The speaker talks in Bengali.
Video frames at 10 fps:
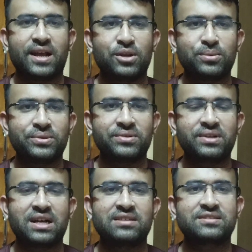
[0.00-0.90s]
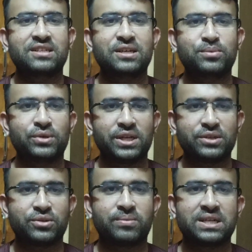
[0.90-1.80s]
হ্যালো বন্ধুরা আসসালামু
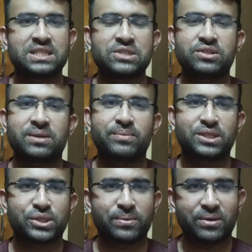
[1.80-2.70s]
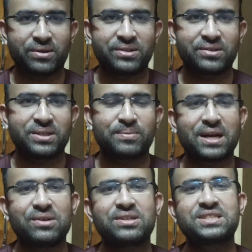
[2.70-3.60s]
আলাইকুম আশা করি আপনারা সবাই অনেক অনেক
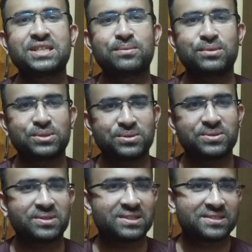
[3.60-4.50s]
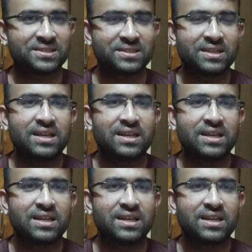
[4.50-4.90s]
ভালো আছেন এবং সুস্থ আছেন